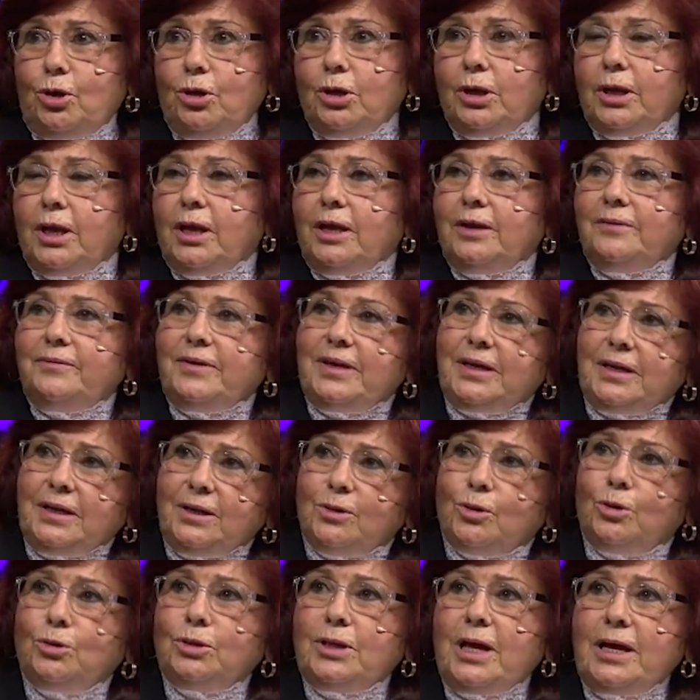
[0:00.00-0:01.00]
Ve
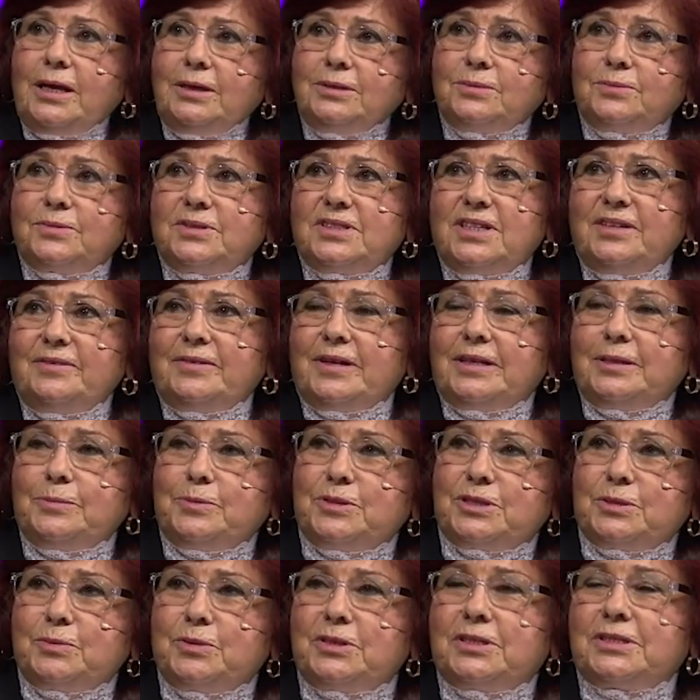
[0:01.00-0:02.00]
olay zavallı bizim
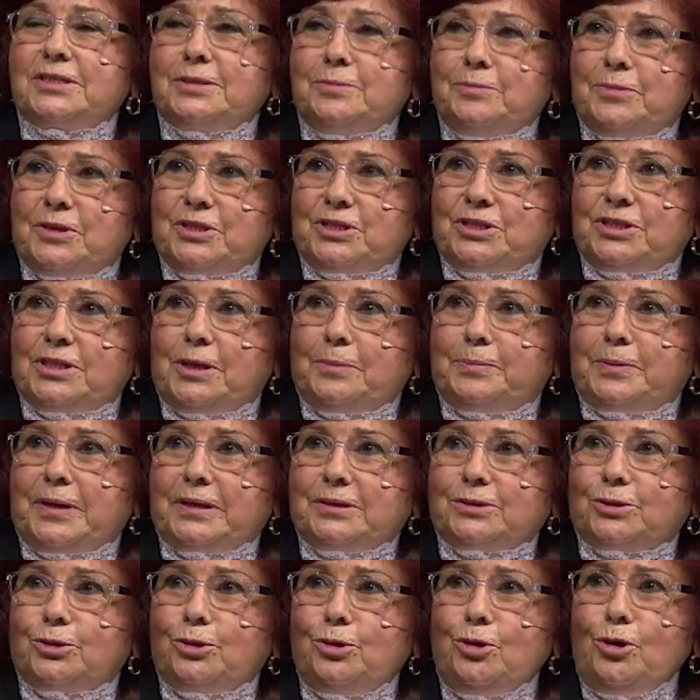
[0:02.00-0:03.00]
kızın başına
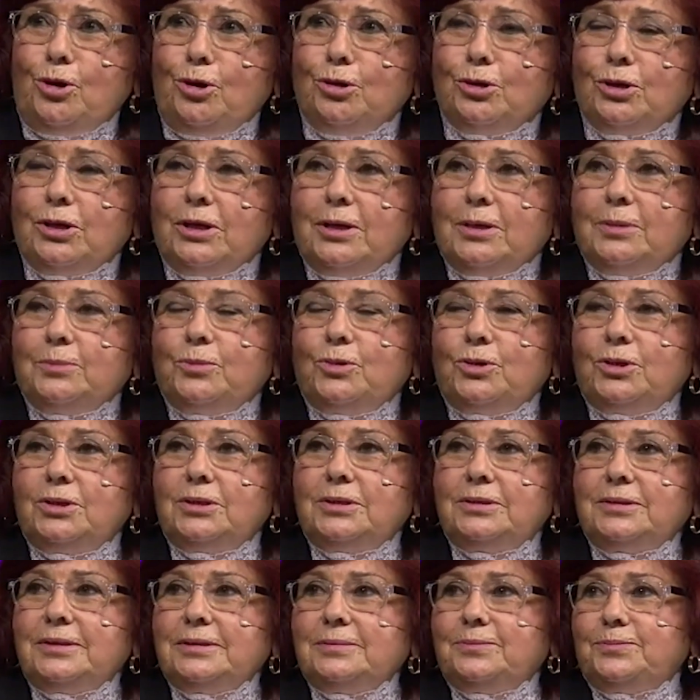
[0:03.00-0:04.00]
patlıyor. Bu, e,
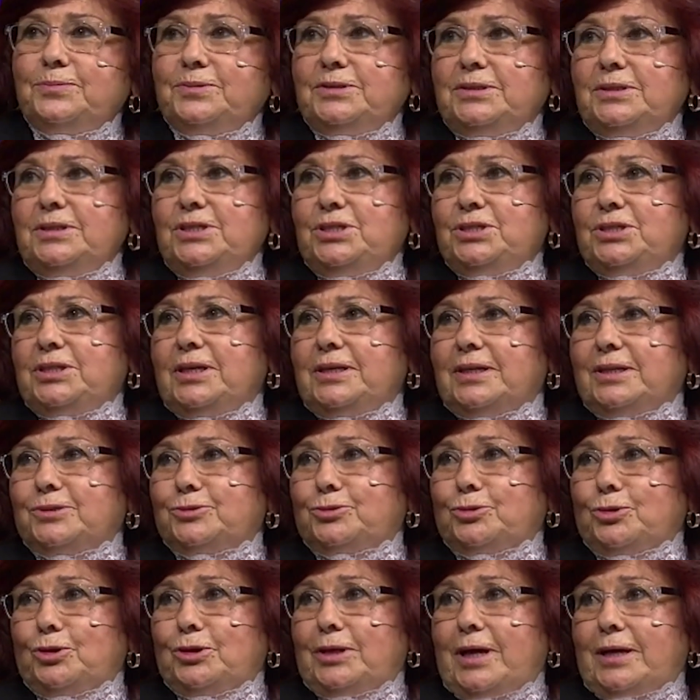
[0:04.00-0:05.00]
işten
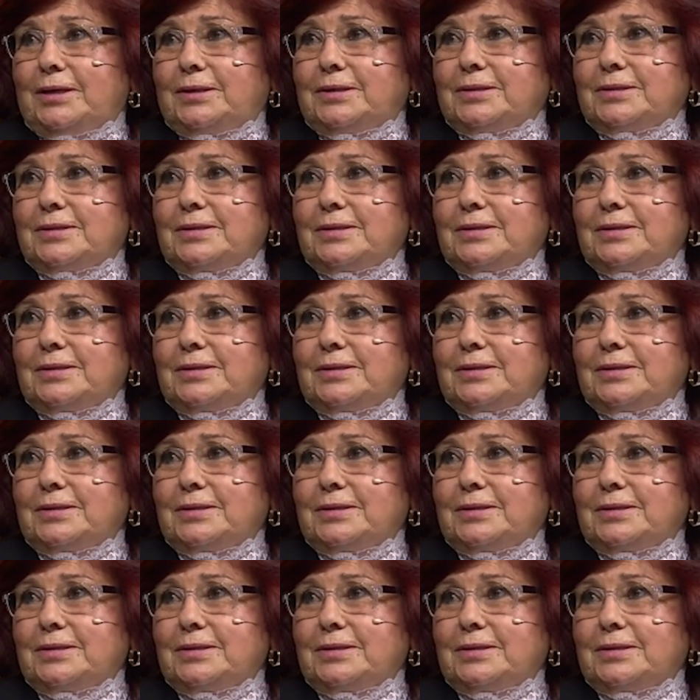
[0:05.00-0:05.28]
atıyorlar kızı.